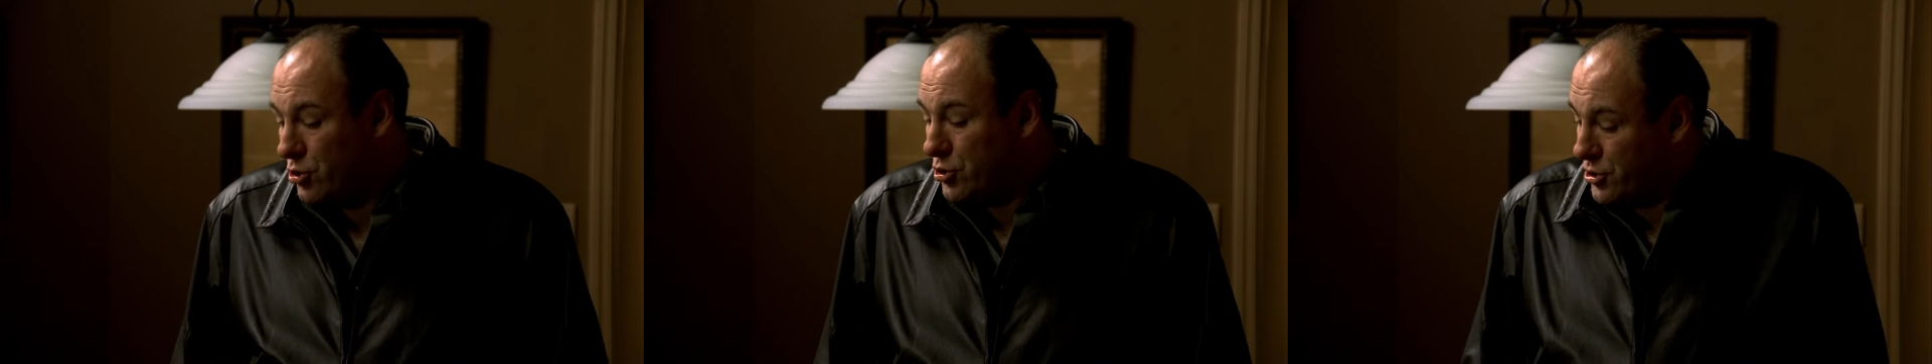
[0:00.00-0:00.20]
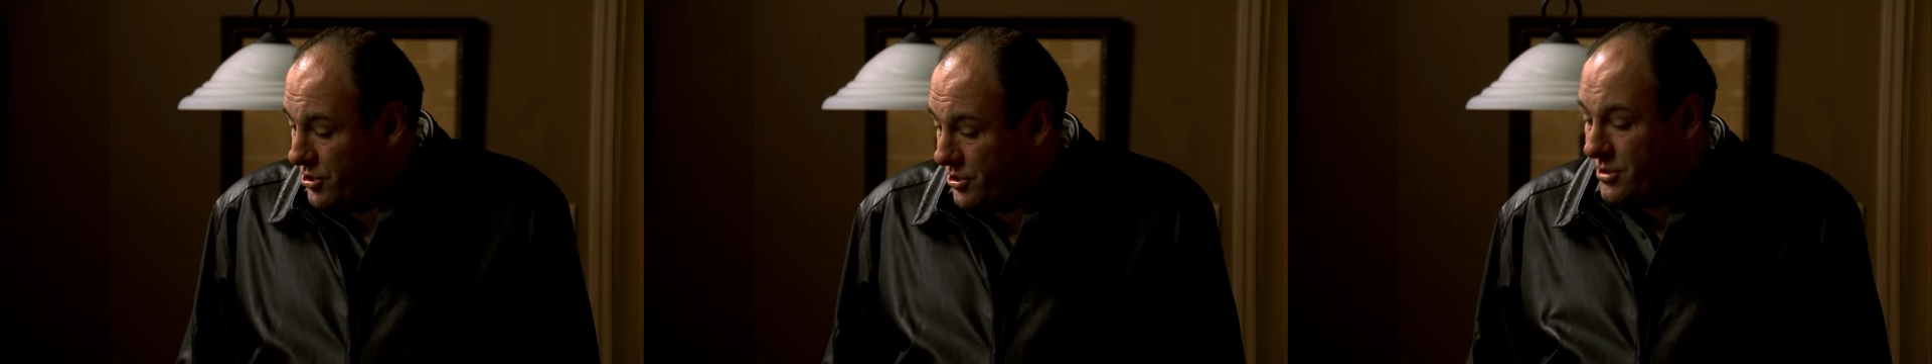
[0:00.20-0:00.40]

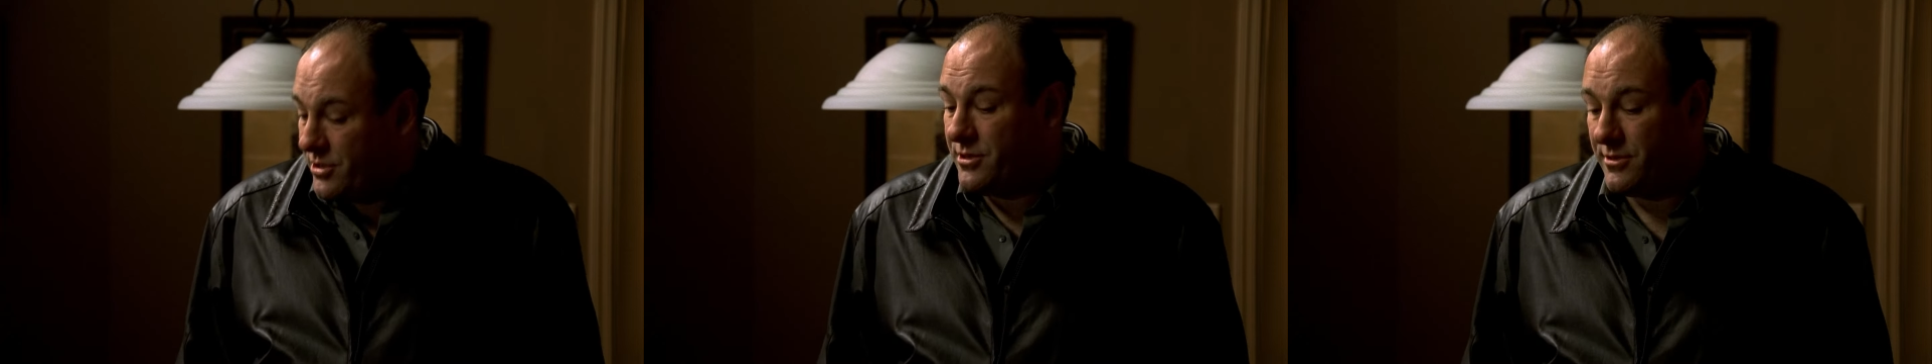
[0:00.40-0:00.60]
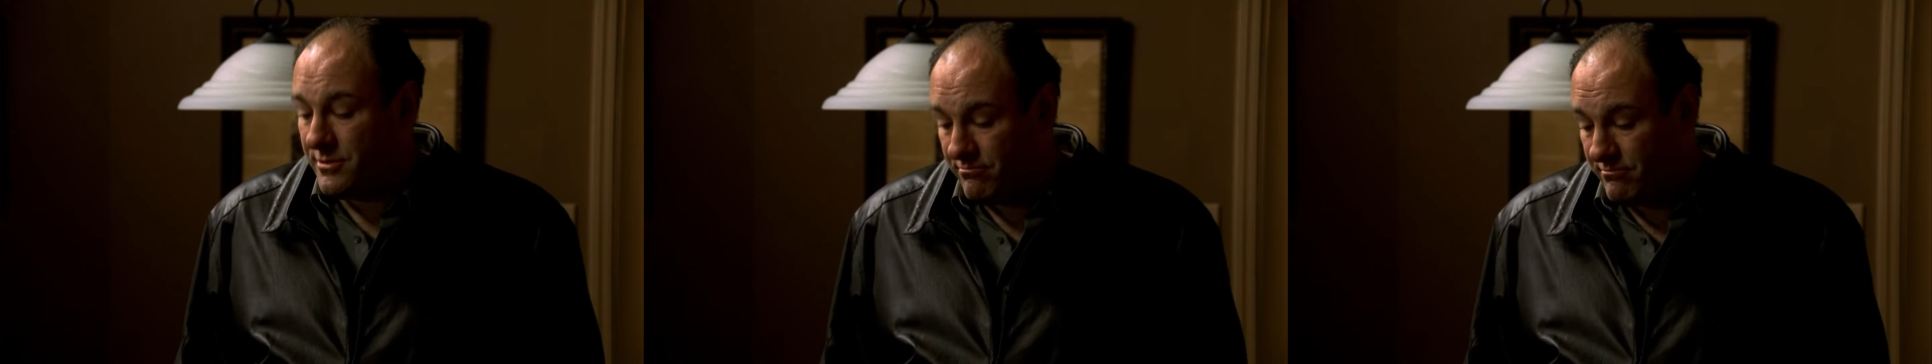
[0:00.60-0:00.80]

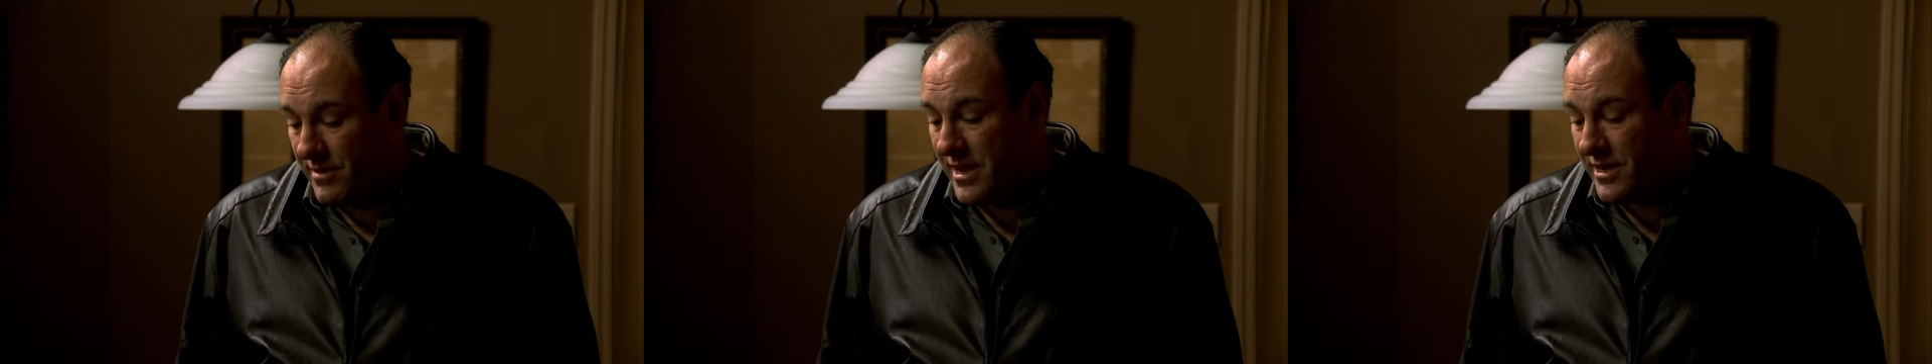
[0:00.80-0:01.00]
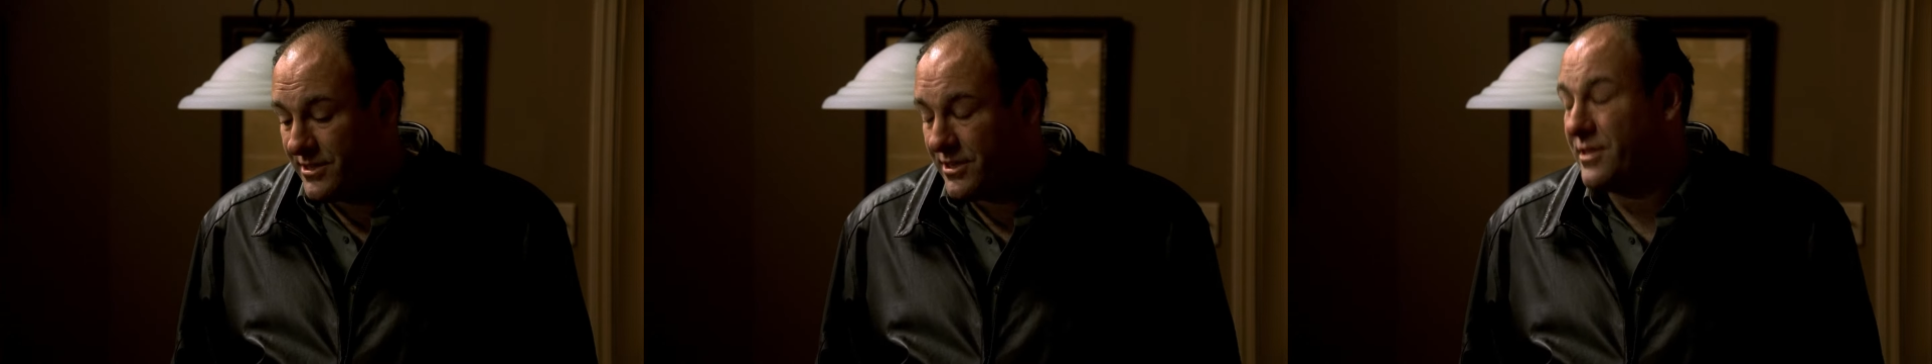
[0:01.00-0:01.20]
después de
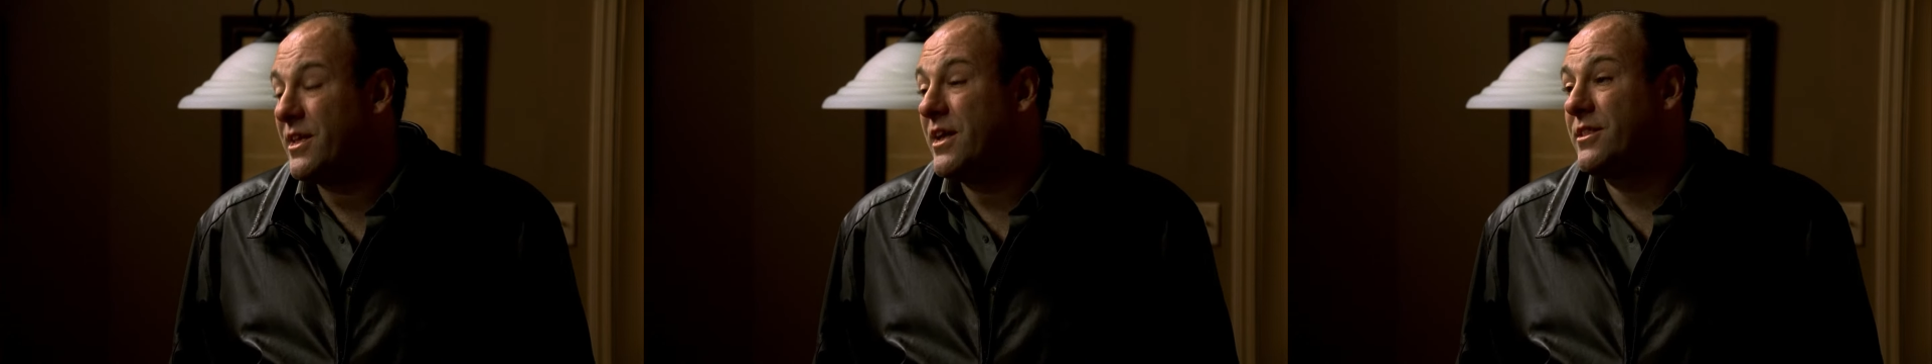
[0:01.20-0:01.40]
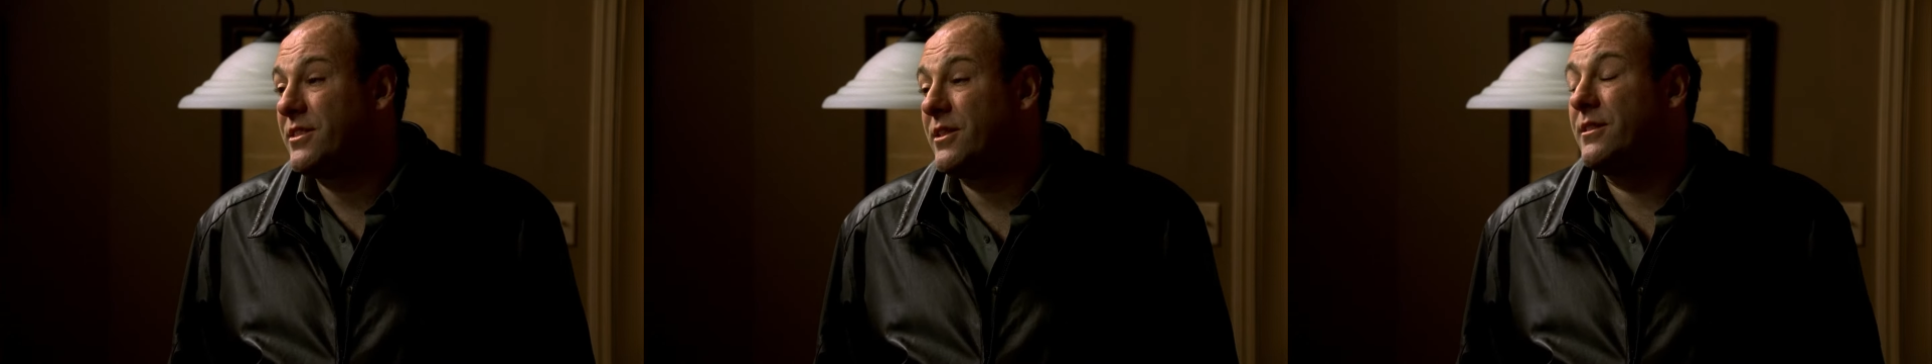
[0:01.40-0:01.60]
llegar ahí.